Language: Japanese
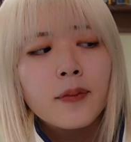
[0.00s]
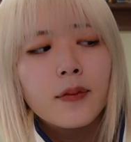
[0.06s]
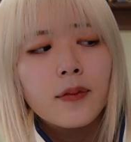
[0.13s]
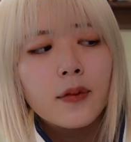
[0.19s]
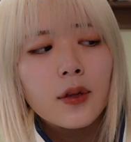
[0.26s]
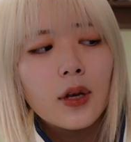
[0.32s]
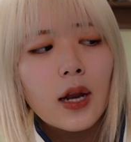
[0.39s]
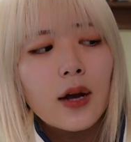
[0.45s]
う
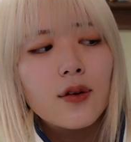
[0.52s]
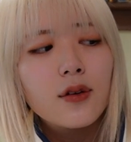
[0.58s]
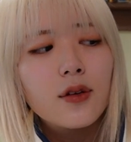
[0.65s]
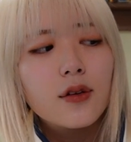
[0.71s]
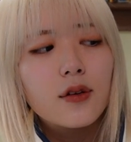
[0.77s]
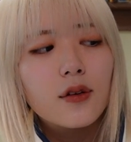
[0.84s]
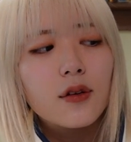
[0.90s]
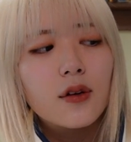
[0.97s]
ん、
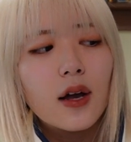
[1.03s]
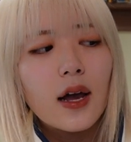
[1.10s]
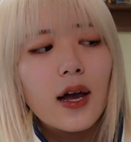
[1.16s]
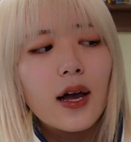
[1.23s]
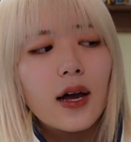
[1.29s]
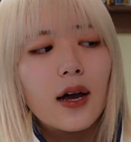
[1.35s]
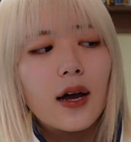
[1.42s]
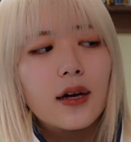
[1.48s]
ラウル君
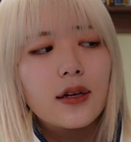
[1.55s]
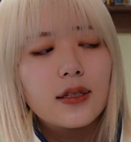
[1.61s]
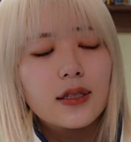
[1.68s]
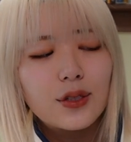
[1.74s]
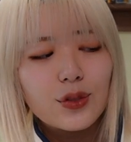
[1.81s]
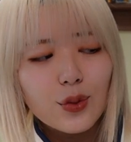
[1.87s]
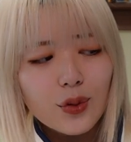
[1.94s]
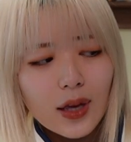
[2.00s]
が
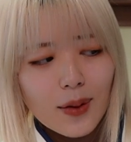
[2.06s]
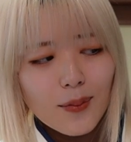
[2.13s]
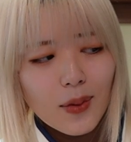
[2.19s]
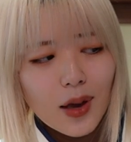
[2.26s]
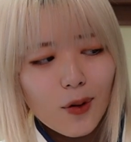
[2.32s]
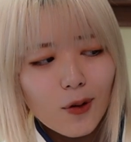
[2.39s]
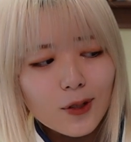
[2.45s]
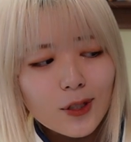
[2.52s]
一生懸
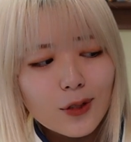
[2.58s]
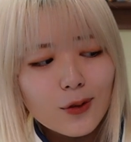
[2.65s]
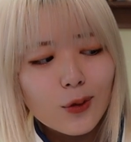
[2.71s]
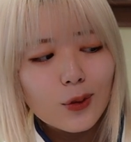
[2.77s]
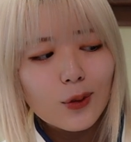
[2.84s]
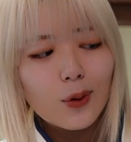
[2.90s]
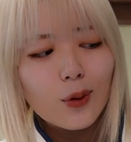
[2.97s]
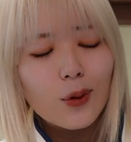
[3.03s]
命お仕
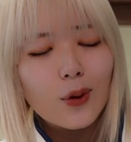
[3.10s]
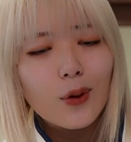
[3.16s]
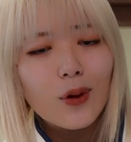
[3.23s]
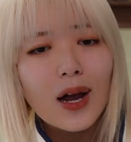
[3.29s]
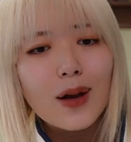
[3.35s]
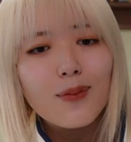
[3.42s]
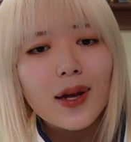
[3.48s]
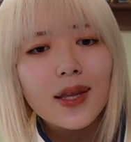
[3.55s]
事を
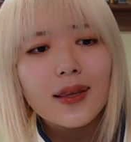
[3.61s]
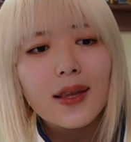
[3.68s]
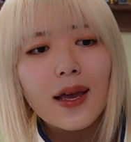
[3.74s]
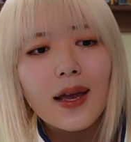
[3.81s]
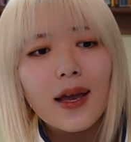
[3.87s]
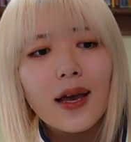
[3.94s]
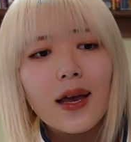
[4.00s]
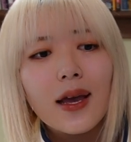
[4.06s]
頑張っ
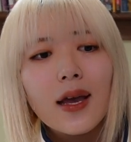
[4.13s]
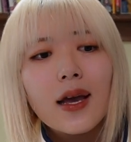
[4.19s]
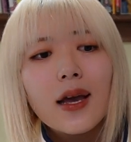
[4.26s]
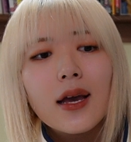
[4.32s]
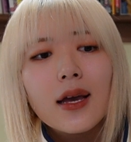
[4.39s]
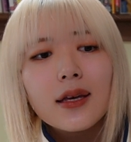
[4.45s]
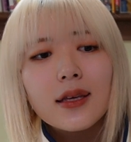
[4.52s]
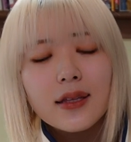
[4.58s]
て
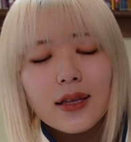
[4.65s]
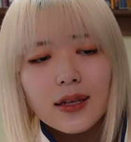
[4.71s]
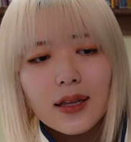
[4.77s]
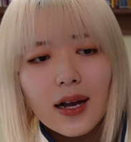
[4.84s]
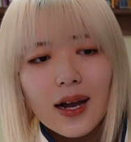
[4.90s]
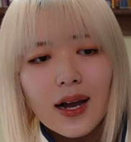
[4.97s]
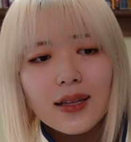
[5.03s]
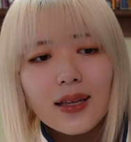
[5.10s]
きた
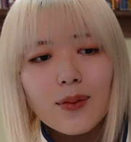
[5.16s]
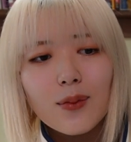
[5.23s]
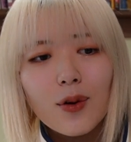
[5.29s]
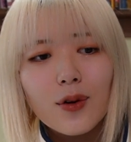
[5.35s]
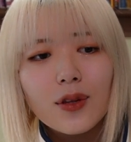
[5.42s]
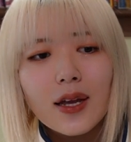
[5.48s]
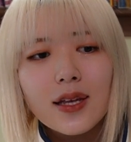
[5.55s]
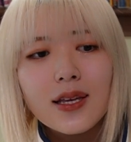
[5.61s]
中で
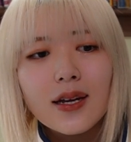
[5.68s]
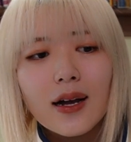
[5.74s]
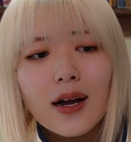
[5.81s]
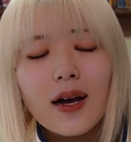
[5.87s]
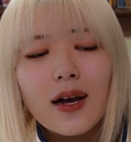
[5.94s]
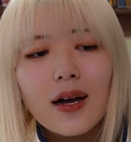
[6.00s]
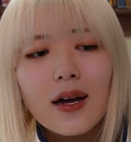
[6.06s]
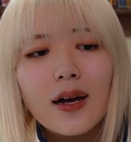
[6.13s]
も何
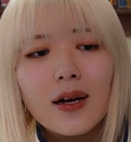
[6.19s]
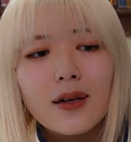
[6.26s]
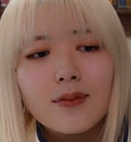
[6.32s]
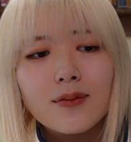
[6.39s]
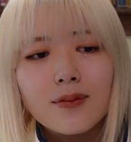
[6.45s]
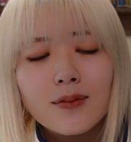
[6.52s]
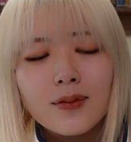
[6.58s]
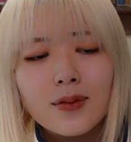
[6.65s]
か、
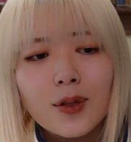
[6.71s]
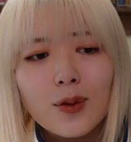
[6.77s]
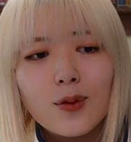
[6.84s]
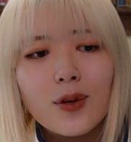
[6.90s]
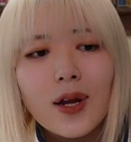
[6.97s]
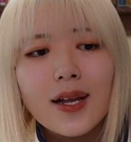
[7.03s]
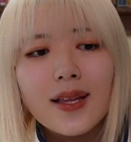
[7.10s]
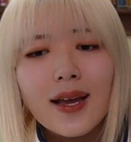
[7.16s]
うん、
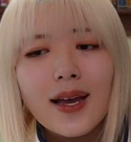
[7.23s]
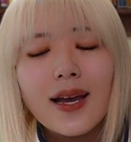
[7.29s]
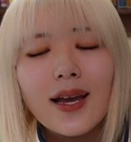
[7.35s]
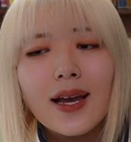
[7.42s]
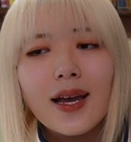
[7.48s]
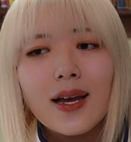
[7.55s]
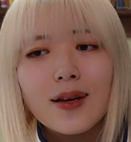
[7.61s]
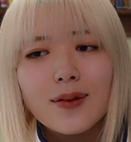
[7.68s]
裏
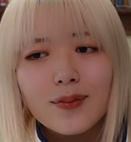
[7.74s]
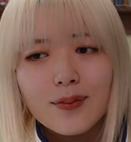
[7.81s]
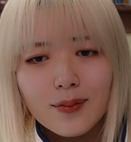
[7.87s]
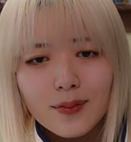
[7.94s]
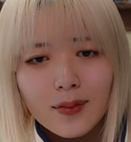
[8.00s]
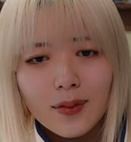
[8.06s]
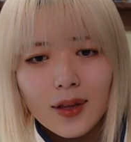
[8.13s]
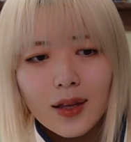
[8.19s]
で
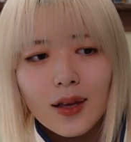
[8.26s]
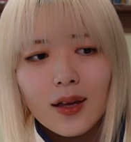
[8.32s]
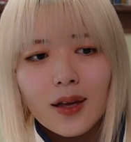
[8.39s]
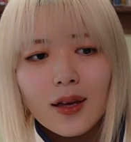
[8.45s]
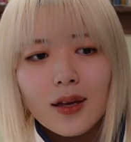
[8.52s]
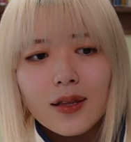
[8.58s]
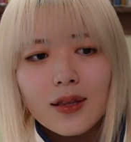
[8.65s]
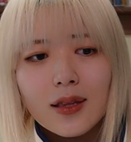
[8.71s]

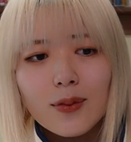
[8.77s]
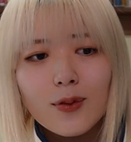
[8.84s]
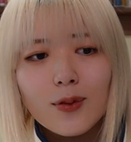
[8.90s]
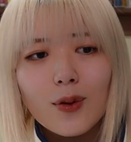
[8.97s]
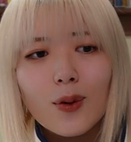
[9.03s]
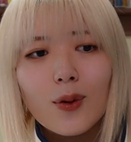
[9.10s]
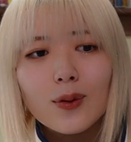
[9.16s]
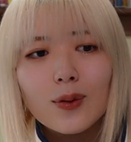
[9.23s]
自分
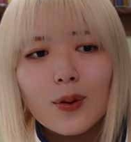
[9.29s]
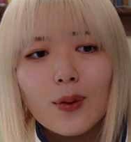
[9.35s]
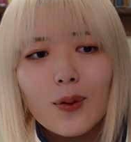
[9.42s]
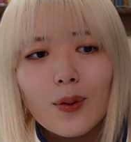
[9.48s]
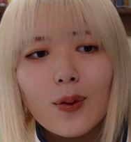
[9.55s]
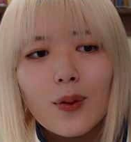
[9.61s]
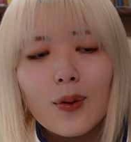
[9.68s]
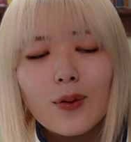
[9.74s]
のこ
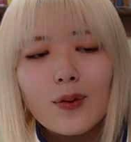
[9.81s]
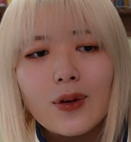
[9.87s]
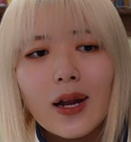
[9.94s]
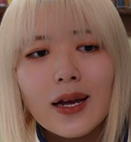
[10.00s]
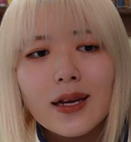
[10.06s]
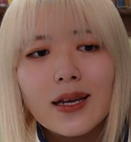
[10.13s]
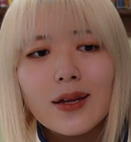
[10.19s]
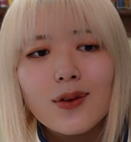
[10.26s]
とを
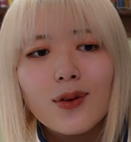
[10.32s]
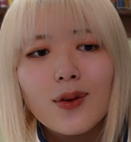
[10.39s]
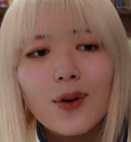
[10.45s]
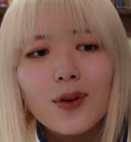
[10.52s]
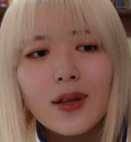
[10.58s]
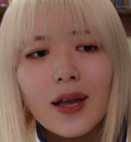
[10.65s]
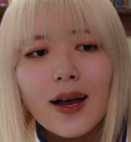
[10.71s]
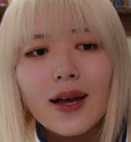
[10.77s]
裏切る
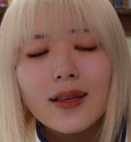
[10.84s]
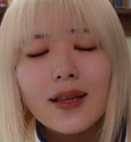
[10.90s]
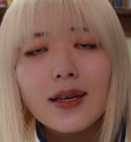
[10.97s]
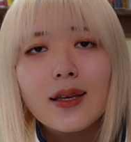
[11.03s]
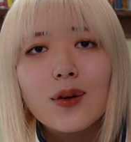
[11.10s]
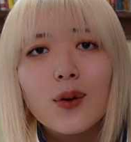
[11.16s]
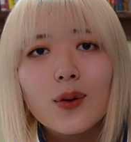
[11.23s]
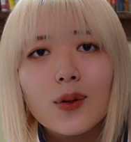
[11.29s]
ような
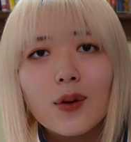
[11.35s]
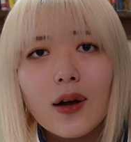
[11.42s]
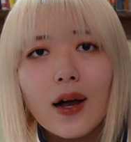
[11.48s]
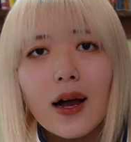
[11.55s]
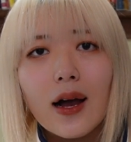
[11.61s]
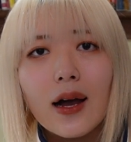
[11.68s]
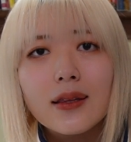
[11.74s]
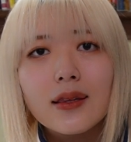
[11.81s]
出来事
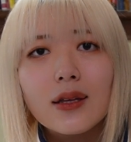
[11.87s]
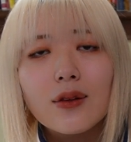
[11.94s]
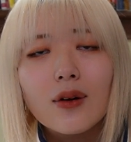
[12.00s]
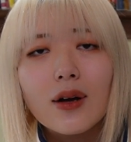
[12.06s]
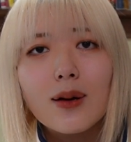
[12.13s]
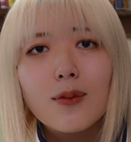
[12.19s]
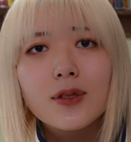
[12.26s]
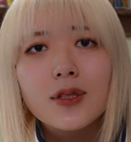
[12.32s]
があったの
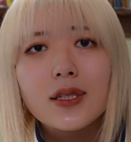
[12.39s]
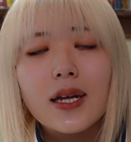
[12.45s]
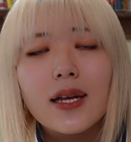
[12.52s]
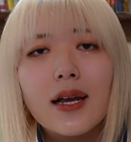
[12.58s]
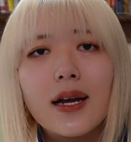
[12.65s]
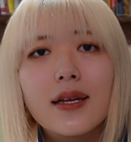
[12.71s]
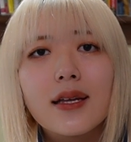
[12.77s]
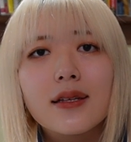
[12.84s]
かもしれ
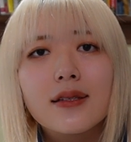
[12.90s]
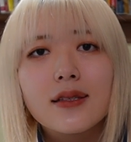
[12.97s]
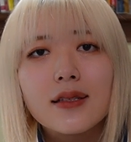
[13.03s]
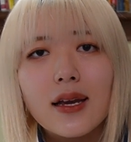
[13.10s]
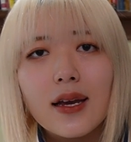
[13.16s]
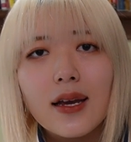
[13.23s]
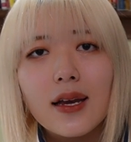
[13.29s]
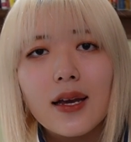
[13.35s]
ないです
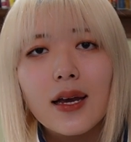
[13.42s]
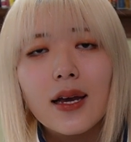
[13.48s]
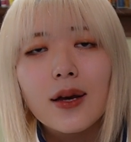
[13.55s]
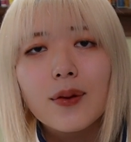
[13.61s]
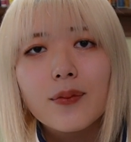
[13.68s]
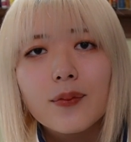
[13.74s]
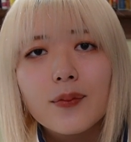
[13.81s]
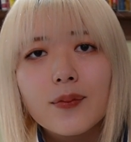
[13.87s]
ね。